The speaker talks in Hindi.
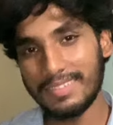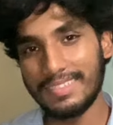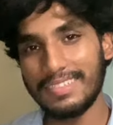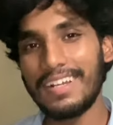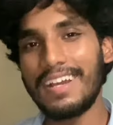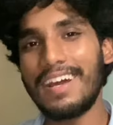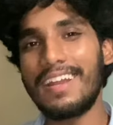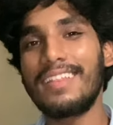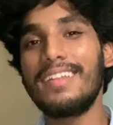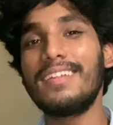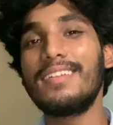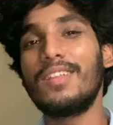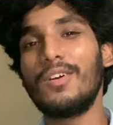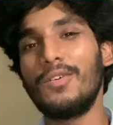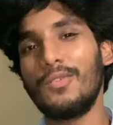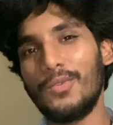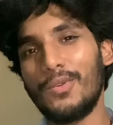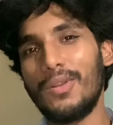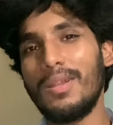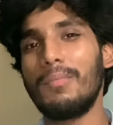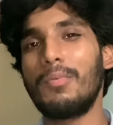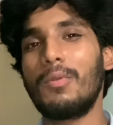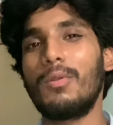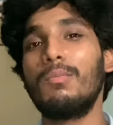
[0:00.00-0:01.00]
कर देता हूँ
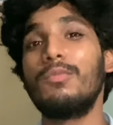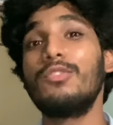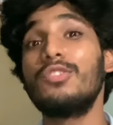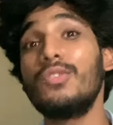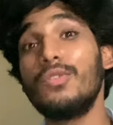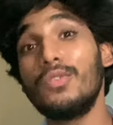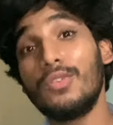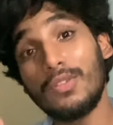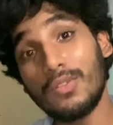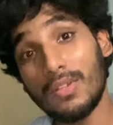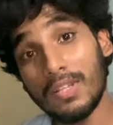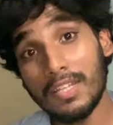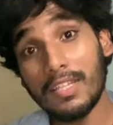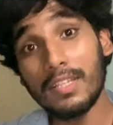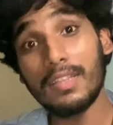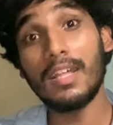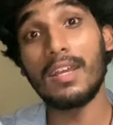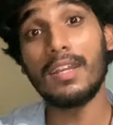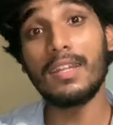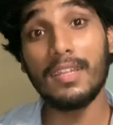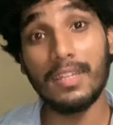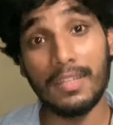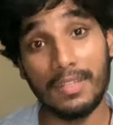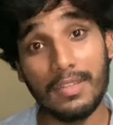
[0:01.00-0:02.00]
थोड़ा प्रमोशन तो
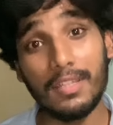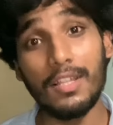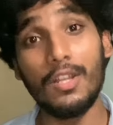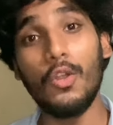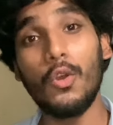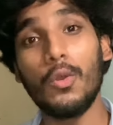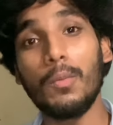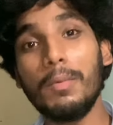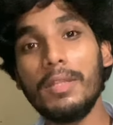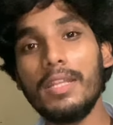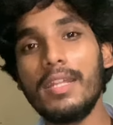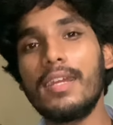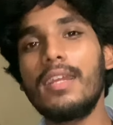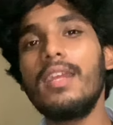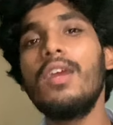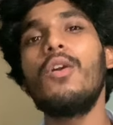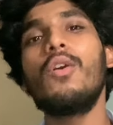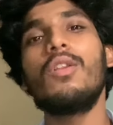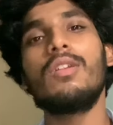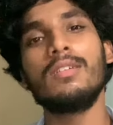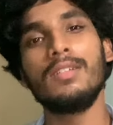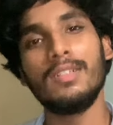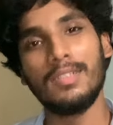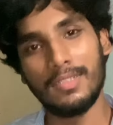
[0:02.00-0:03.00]
ताकि हिंदी लोग भी देखे
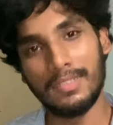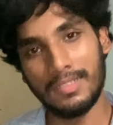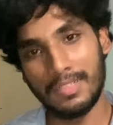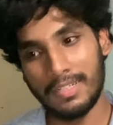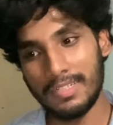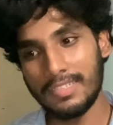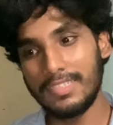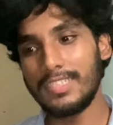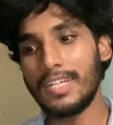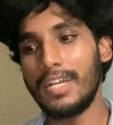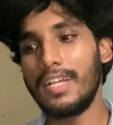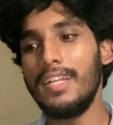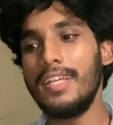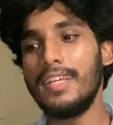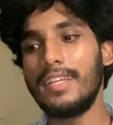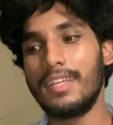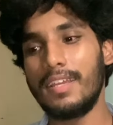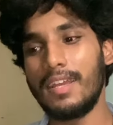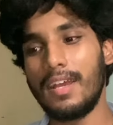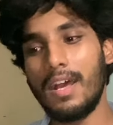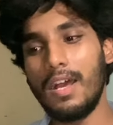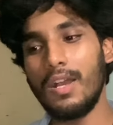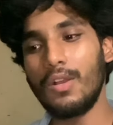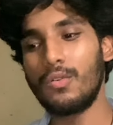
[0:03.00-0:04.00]
और जाने कि
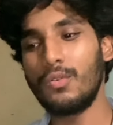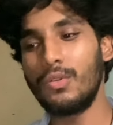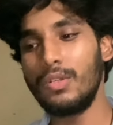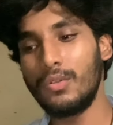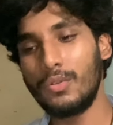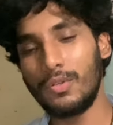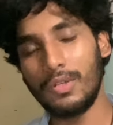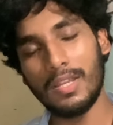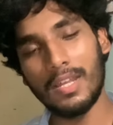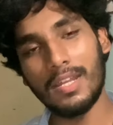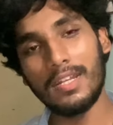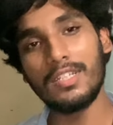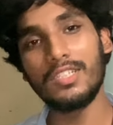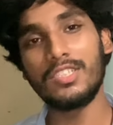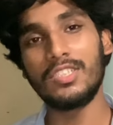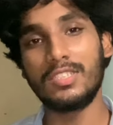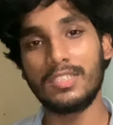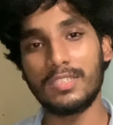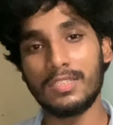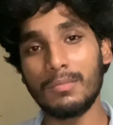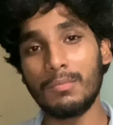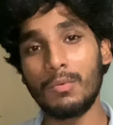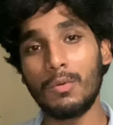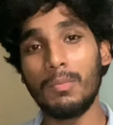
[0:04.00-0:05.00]
हाँ कोई ओडिया इंडस्ट्री
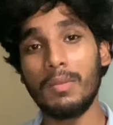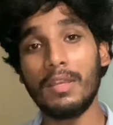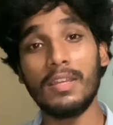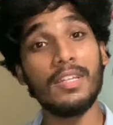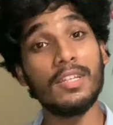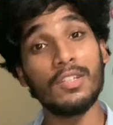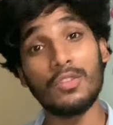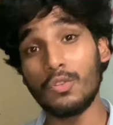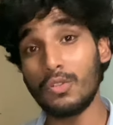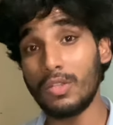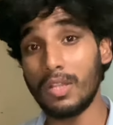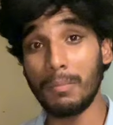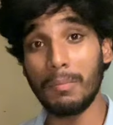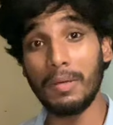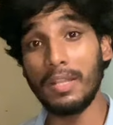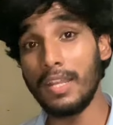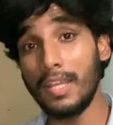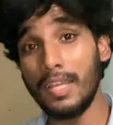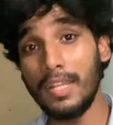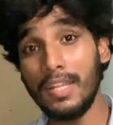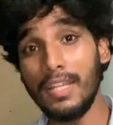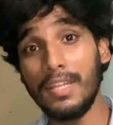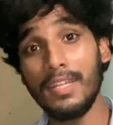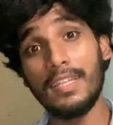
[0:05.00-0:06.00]
से मूवी ये तो दमन
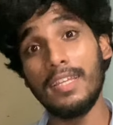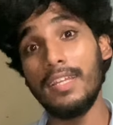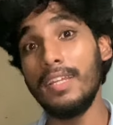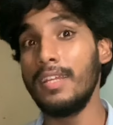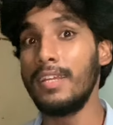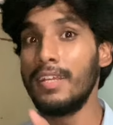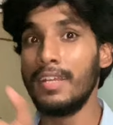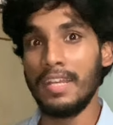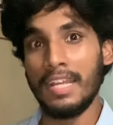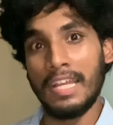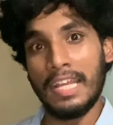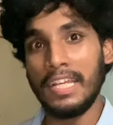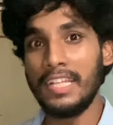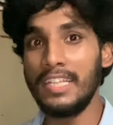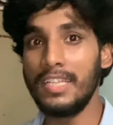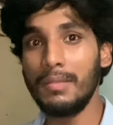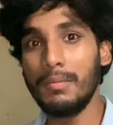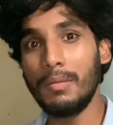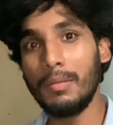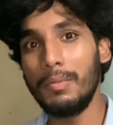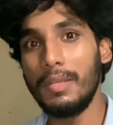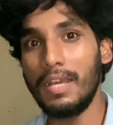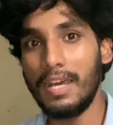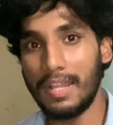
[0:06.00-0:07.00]
है नहीं कि हिंदी
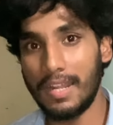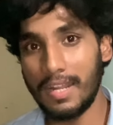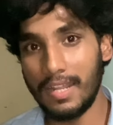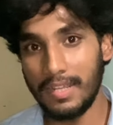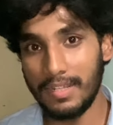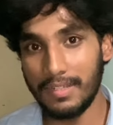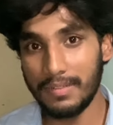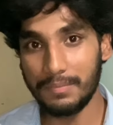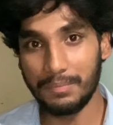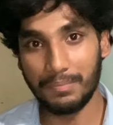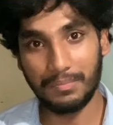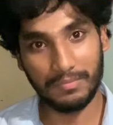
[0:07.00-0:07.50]
में भी आ रहा है